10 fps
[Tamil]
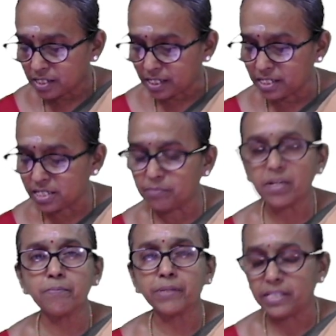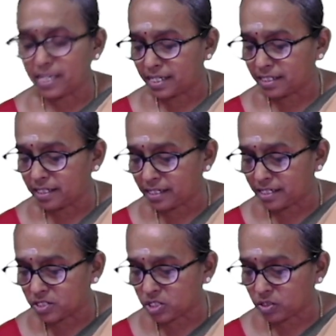கழிச்சோம்னா பதினாறு ரெண்டு
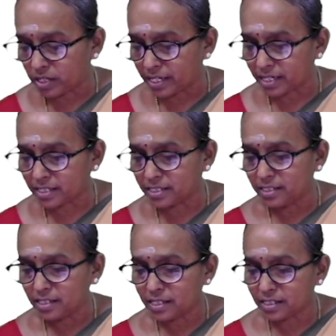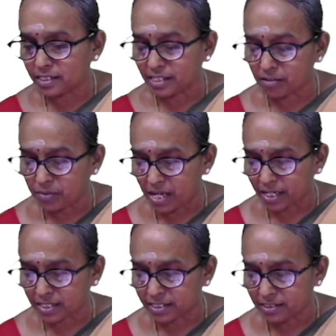ஜீரோ இறக்கு இதை டபுள்
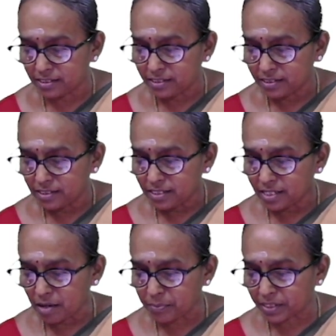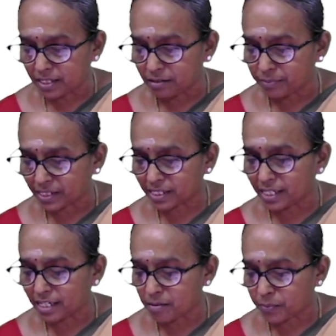ஆக்கு நாற்பத்தி நாலு பக்கத்தில்
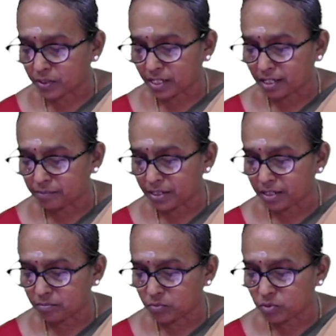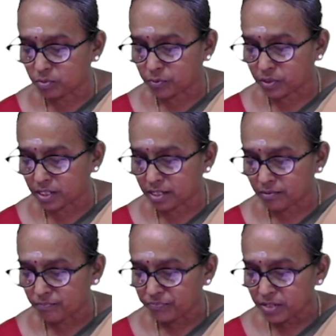என்ன போடலாம் அப்படின்னா மூணு போடுங்க
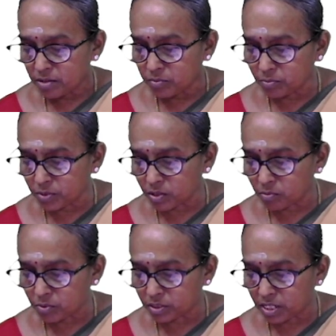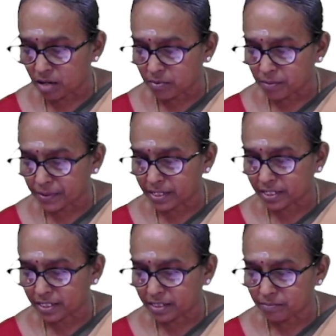மும்மூணு ஒம்பது நாமூணு
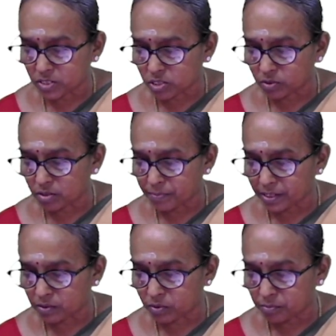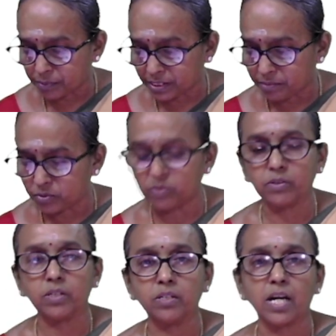பன்னெண்டுக்கு ரெண்டு மிச்சம் ஒன்று பன்னெண்டு ஒன்று பதிமூணு
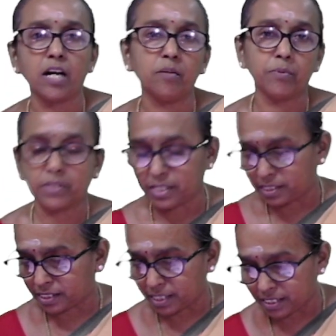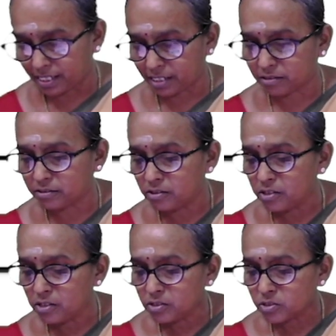வரும் நாலு போட்டால் இதை தாண்டிடும்
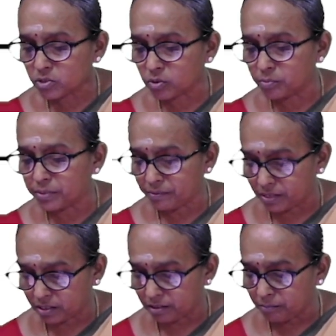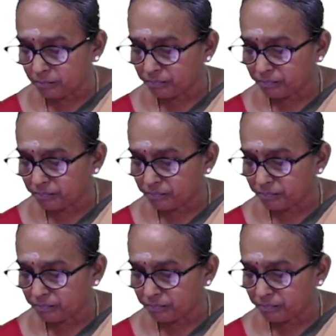ஸோ இப்படி வரும்